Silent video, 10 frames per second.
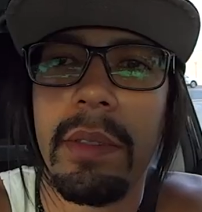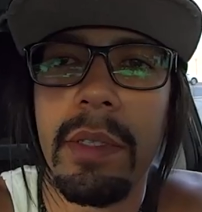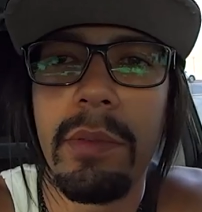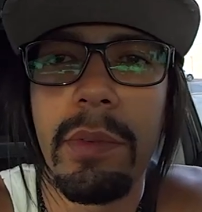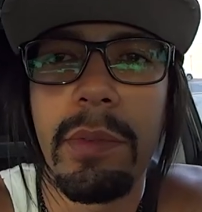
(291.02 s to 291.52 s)

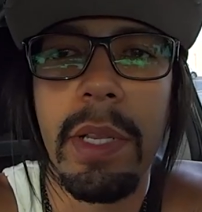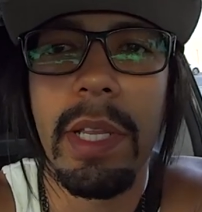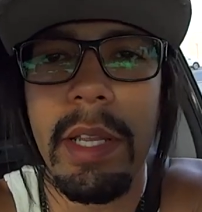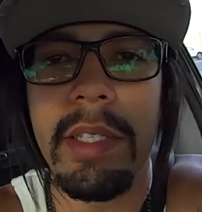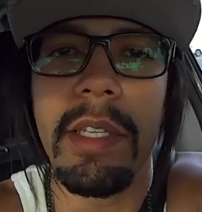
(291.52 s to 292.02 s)
Então vou
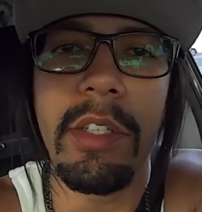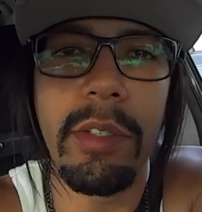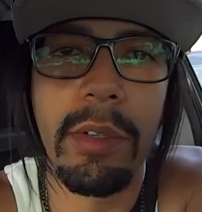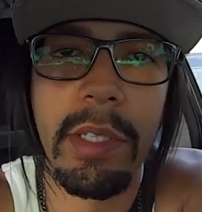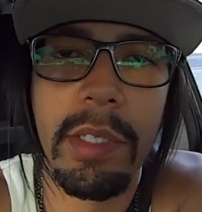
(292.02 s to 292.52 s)
falar as
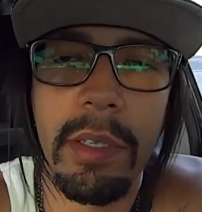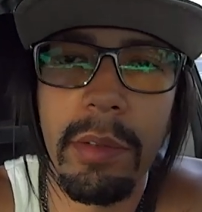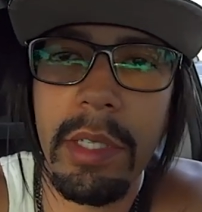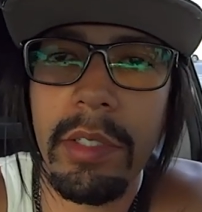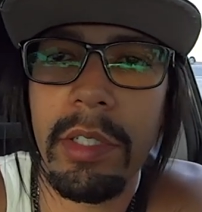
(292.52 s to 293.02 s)
regiões que eu
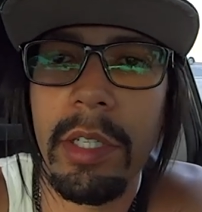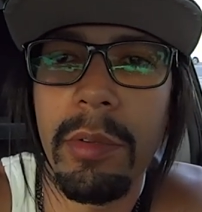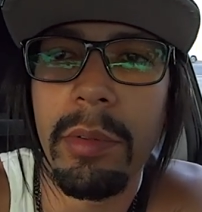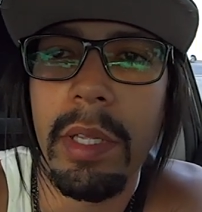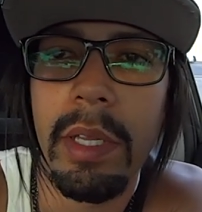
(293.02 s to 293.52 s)

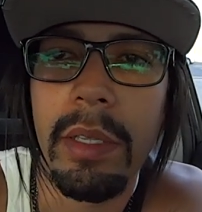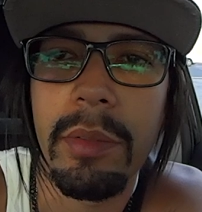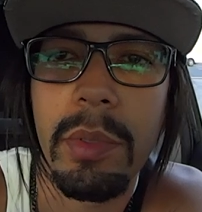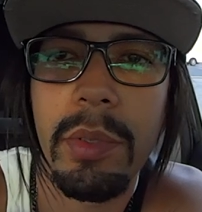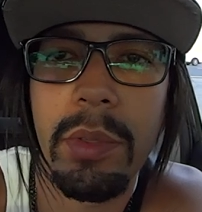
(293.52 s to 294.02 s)
indico, né, as
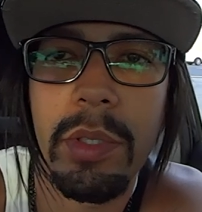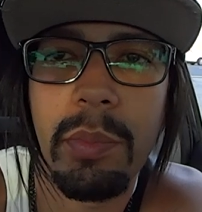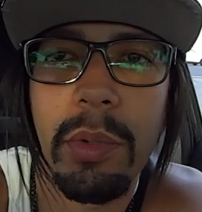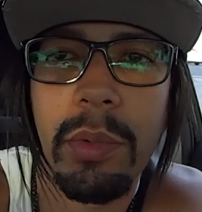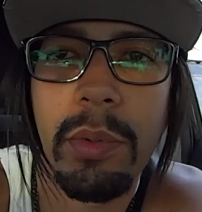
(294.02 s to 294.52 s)
pessoas
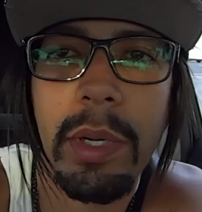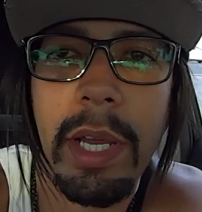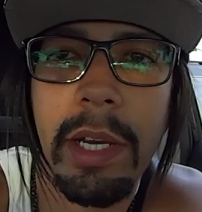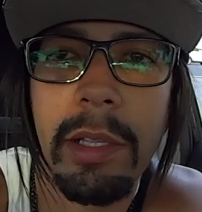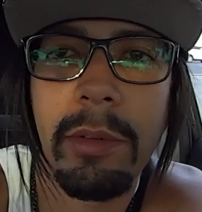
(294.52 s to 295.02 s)

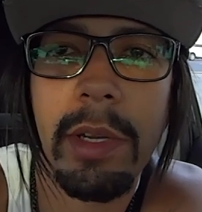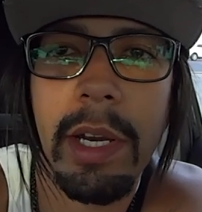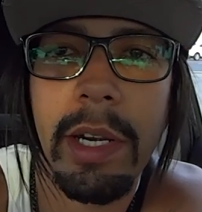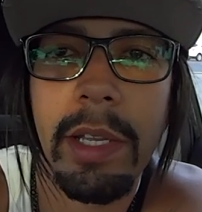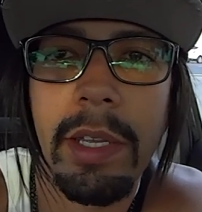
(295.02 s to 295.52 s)
procurarem
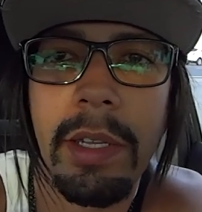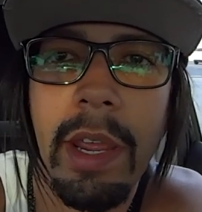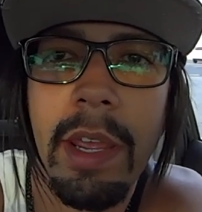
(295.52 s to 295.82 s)
lugar, né.